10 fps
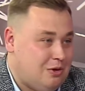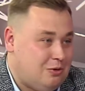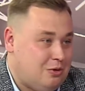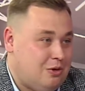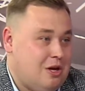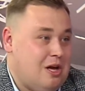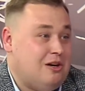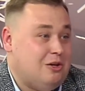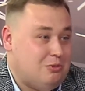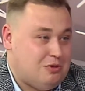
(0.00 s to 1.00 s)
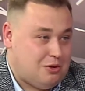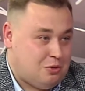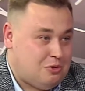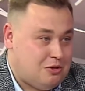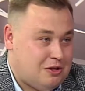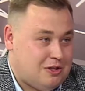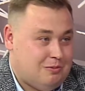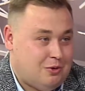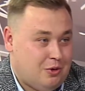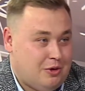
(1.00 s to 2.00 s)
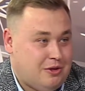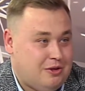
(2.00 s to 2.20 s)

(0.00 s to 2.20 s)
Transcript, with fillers: кто готов сотрудничать со мной.